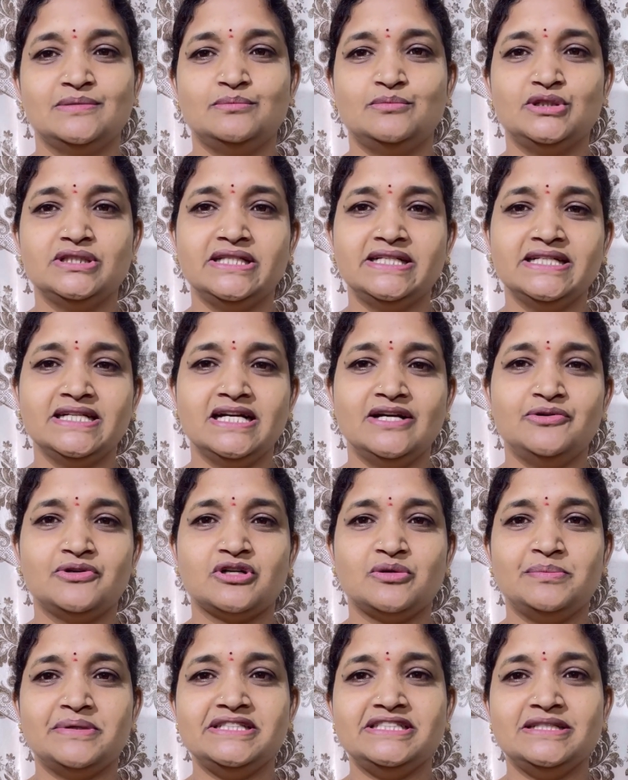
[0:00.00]
మొదటిగా ఒక
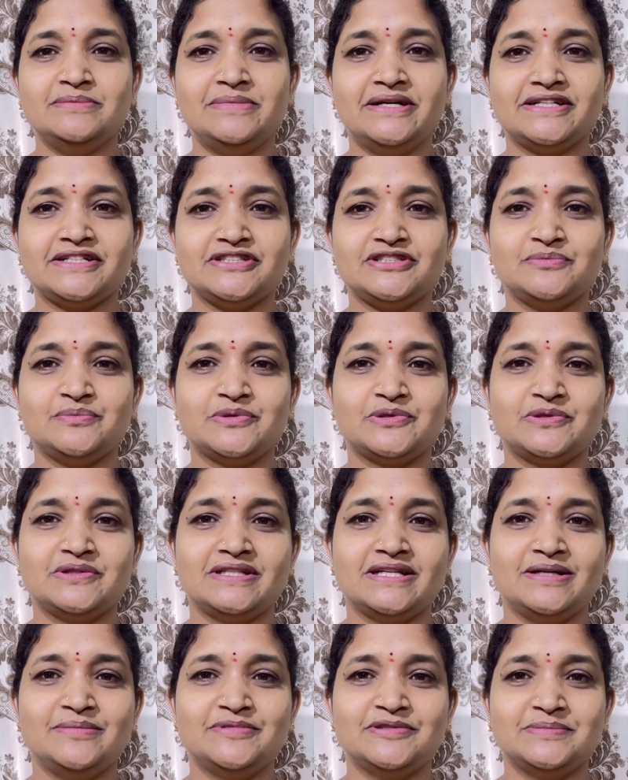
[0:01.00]
మంచి మాట
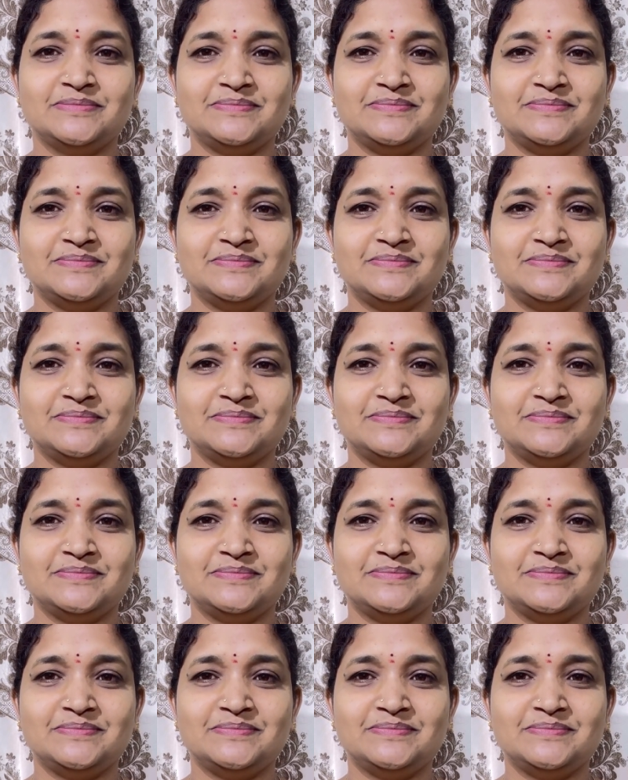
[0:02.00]
చెప్పుకుందాము